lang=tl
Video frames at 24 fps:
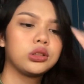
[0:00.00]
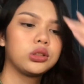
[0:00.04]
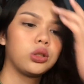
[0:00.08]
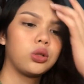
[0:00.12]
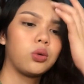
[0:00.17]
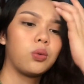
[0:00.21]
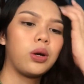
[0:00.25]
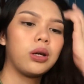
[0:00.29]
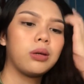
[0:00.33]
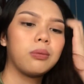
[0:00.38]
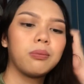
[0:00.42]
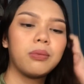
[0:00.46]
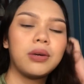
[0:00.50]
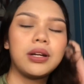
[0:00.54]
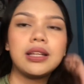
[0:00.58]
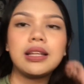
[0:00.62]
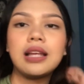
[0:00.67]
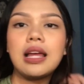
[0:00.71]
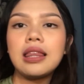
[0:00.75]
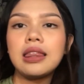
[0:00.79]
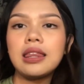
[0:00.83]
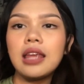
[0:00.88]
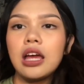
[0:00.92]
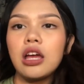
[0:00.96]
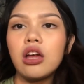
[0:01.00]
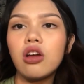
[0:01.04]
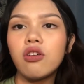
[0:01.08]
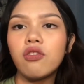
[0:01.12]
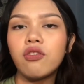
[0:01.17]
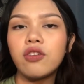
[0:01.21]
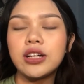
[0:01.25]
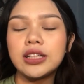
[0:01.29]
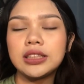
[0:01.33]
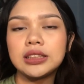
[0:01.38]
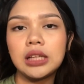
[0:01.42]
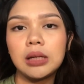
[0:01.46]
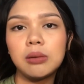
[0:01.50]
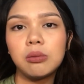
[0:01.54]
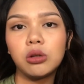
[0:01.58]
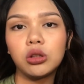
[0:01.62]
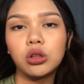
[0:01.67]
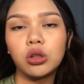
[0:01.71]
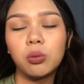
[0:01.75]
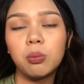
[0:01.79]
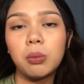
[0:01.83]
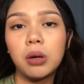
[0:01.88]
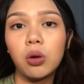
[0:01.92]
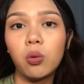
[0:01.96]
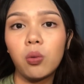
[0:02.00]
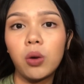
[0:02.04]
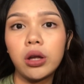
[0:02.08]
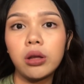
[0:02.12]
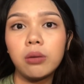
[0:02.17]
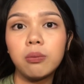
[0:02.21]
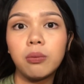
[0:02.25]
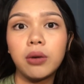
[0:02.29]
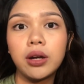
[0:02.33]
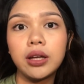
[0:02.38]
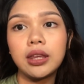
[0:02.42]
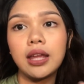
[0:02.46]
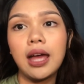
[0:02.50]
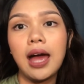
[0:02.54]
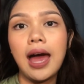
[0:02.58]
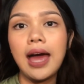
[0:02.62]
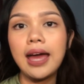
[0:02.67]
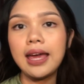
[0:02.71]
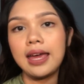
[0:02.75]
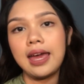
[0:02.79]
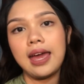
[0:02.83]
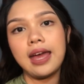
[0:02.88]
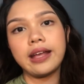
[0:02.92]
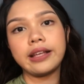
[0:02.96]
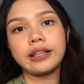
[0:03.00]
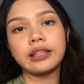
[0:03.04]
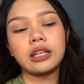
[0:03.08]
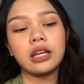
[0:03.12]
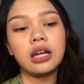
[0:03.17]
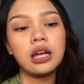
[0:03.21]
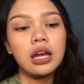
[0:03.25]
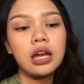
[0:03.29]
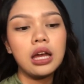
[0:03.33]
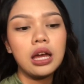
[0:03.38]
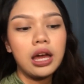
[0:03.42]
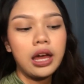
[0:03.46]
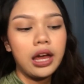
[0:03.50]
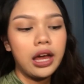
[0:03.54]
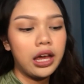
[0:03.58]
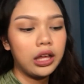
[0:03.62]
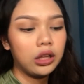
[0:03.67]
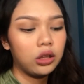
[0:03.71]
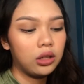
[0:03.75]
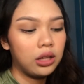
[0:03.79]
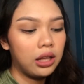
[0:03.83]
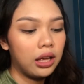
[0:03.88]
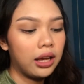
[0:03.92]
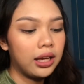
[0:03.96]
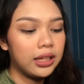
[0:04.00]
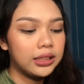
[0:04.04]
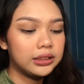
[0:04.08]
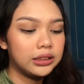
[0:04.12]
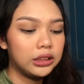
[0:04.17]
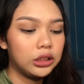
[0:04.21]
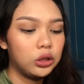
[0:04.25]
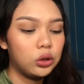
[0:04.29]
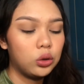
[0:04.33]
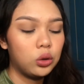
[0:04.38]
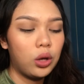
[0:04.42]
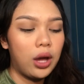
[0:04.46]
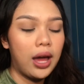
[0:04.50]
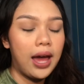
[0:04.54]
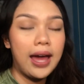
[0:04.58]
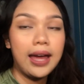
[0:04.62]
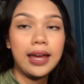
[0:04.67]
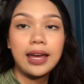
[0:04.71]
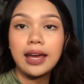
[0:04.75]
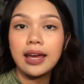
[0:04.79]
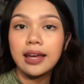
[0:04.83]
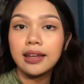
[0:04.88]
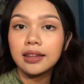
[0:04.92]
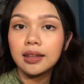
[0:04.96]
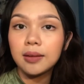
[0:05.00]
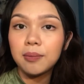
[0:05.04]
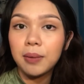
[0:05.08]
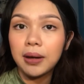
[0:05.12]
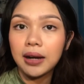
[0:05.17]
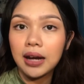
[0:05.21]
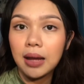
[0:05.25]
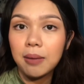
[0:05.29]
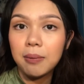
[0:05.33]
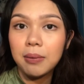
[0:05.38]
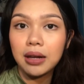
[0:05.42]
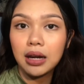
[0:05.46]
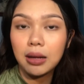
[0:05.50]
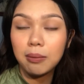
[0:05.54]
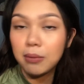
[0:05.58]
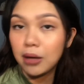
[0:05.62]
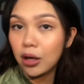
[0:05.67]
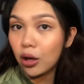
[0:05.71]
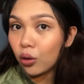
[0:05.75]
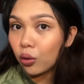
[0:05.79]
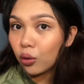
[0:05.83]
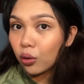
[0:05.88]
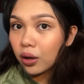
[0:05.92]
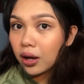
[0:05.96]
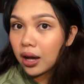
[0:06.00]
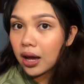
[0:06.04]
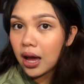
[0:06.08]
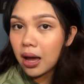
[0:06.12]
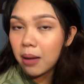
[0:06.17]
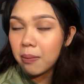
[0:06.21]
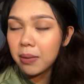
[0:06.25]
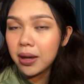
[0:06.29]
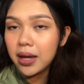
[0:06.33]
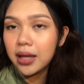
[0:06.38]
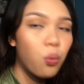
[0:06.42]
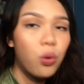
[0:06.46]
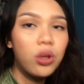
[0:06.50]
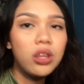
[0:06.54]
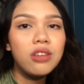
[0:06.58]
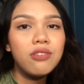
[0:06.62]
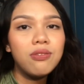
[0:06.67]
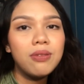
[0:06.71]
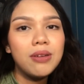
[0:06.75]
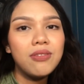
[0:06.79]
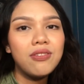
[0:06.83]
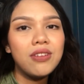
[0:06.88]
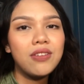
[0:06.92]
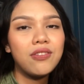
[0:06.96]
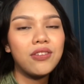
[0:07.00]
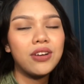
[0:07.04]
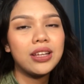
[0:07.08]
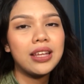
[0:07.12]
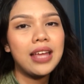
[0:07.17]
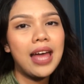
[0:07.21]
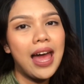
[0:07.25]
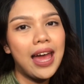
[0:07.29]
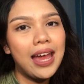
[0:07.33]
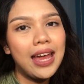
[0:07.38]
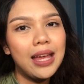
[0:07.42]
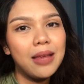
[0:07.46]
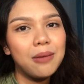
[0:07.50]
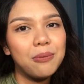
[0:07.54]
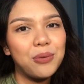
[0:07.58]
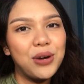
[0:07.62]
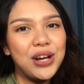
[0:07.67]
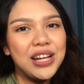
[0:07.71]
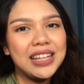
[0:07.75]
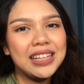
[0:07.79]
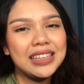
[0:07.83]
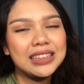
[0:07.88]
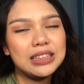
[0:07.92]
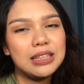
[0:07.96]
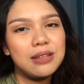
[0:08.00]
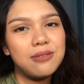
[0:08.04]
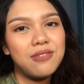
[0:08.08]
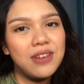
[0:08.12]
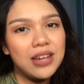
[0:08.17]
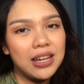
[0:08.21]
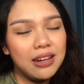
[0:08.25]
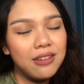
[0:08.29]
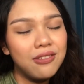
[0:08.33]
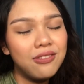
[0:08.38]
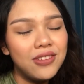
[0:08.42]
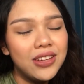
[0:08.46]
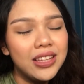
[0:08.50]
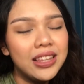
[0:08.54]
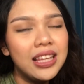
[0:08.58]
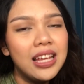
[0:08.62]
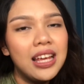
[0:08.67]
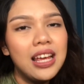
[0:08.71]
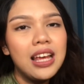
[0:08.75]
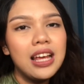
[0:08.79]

So, one brand lang tayo. First time ko ito mag one brand high-end. Ito lang kasi yung high-end na marami-rami akong gamit. One of my favorite high-end brand is the Benefit